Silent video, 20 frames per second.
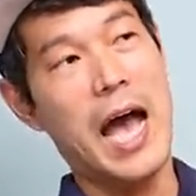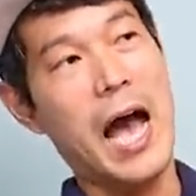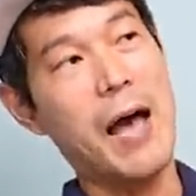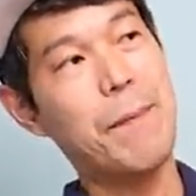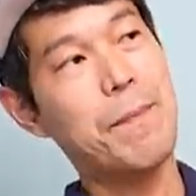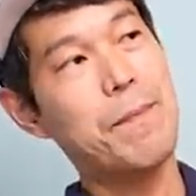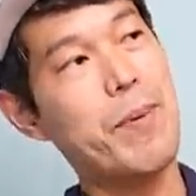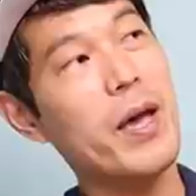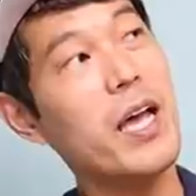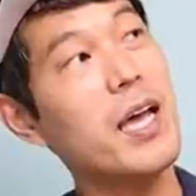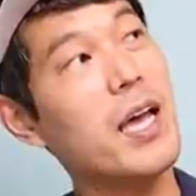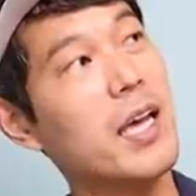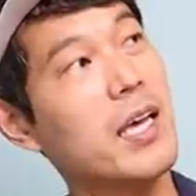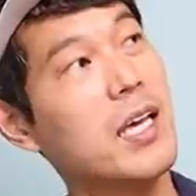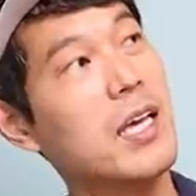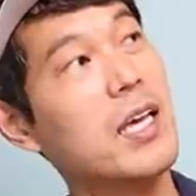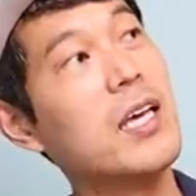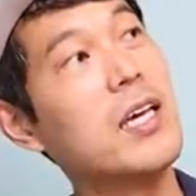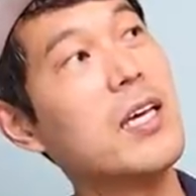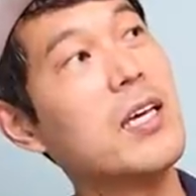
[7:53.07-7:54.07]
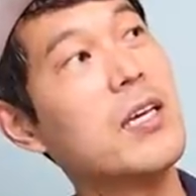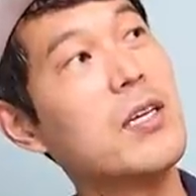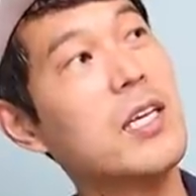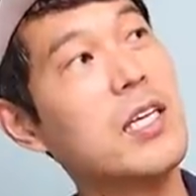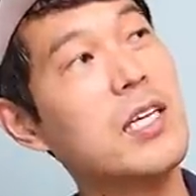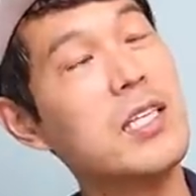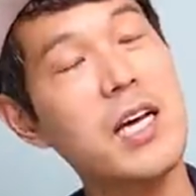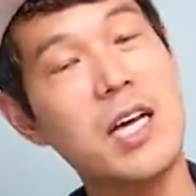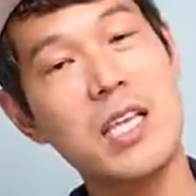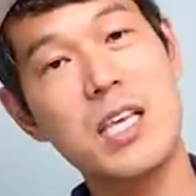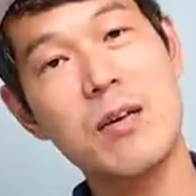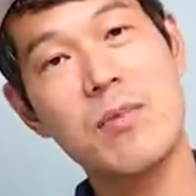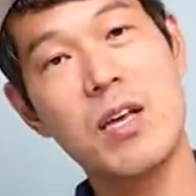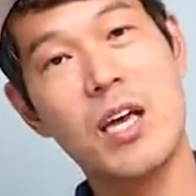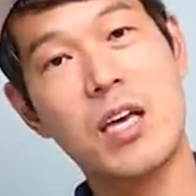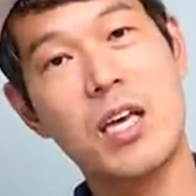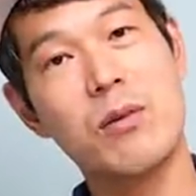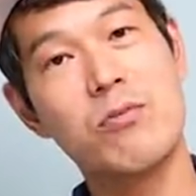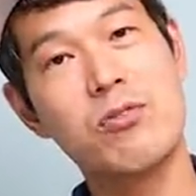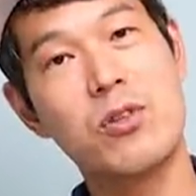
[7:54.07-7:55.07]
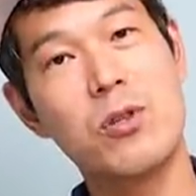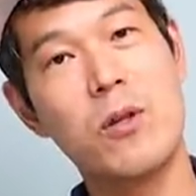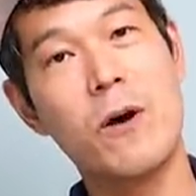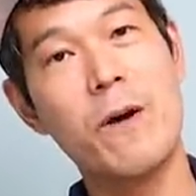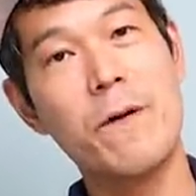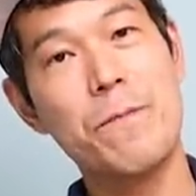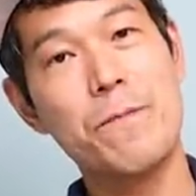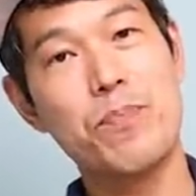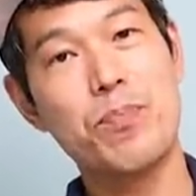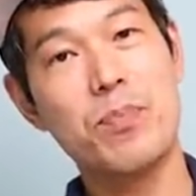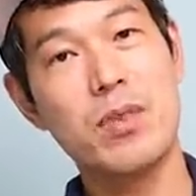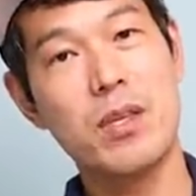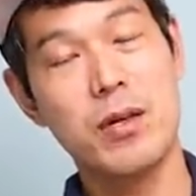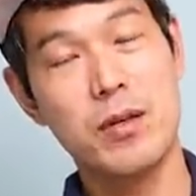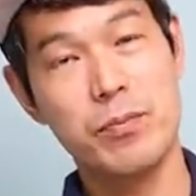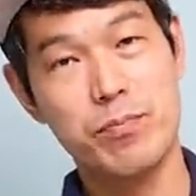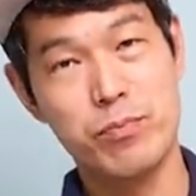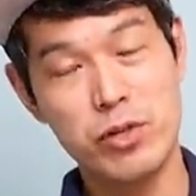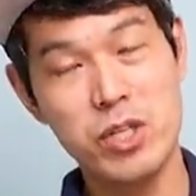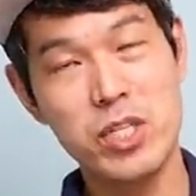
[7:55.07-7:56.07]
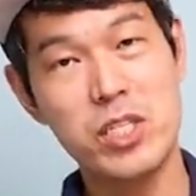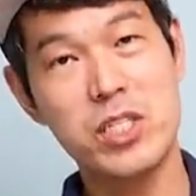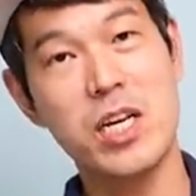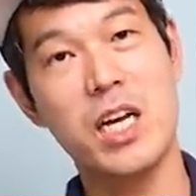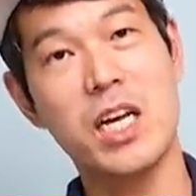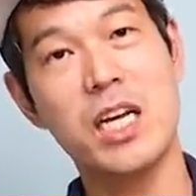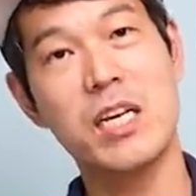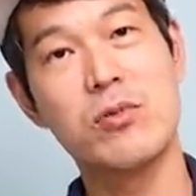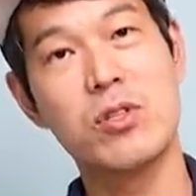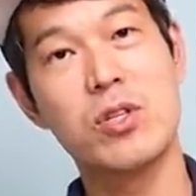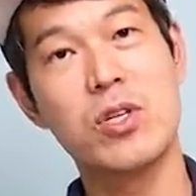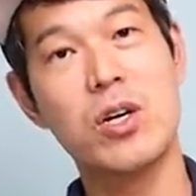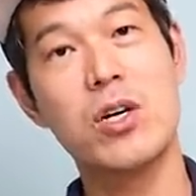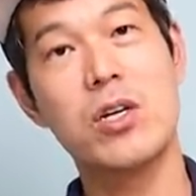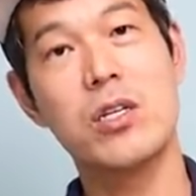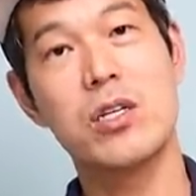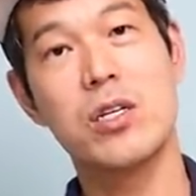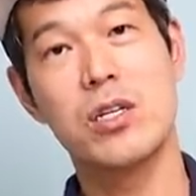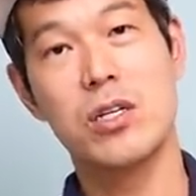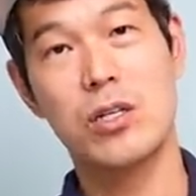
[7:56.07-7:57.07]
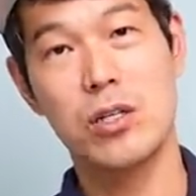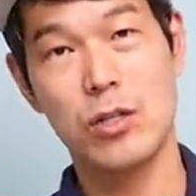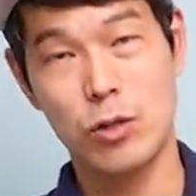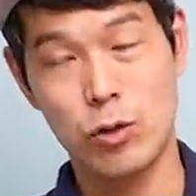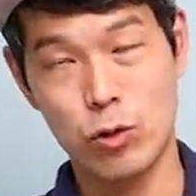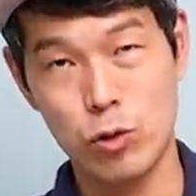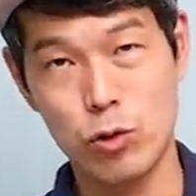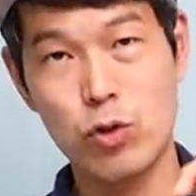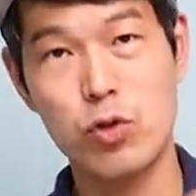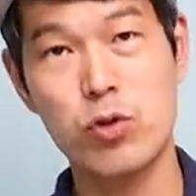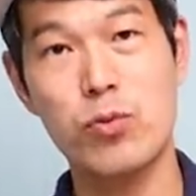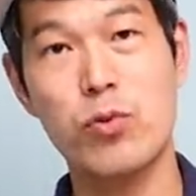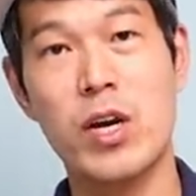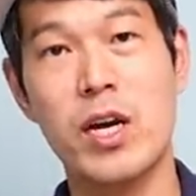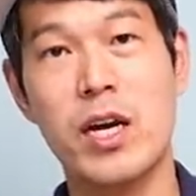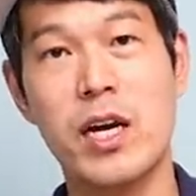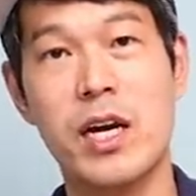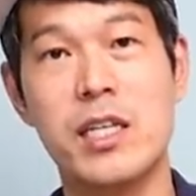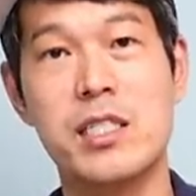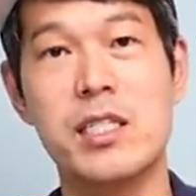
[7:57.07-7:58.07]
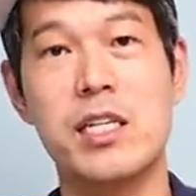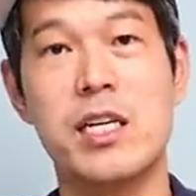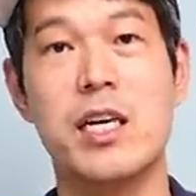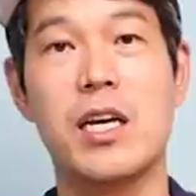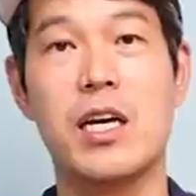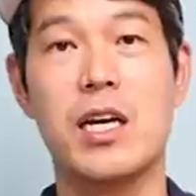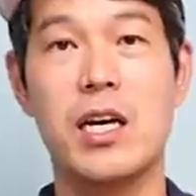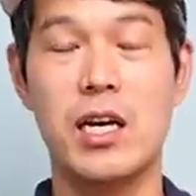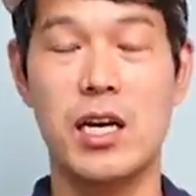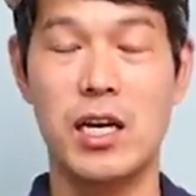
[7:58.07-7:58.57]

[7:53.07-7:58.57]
앞에 얘기 이사님 얘기부터 VC 얘기부터 유튜버 얘기까지